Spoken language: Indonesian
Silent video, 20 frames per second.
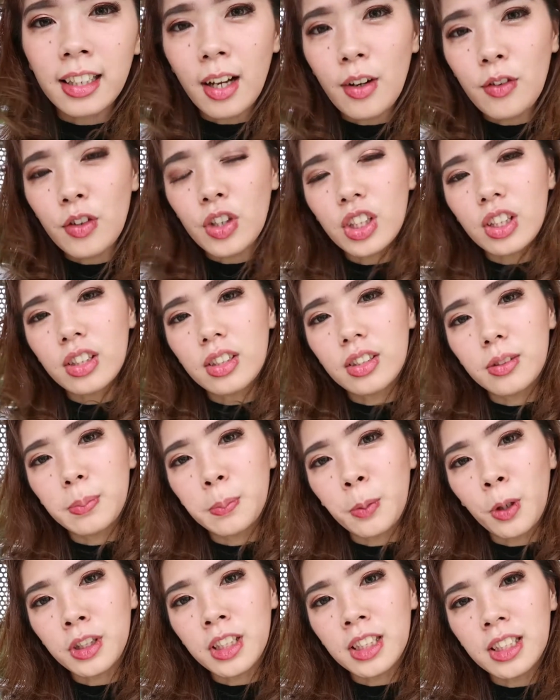kita foto,
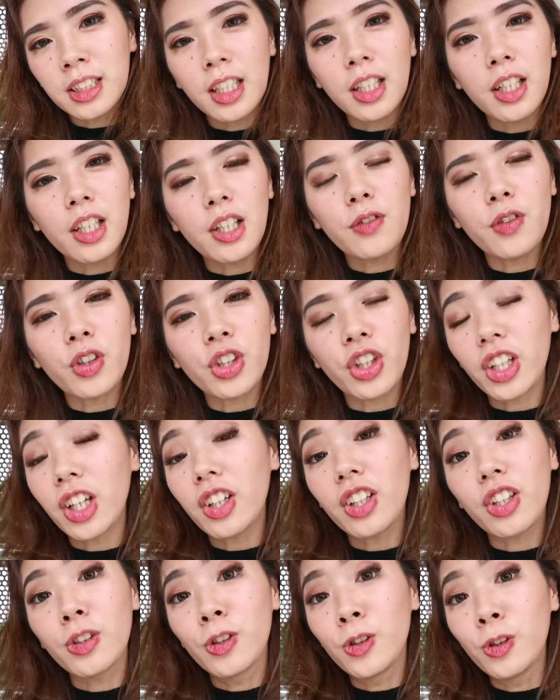posisi fotonya
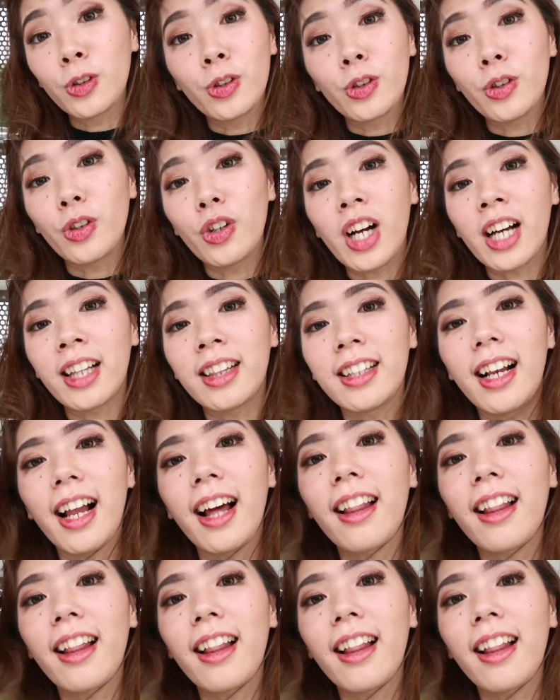ada duduk-dudukan di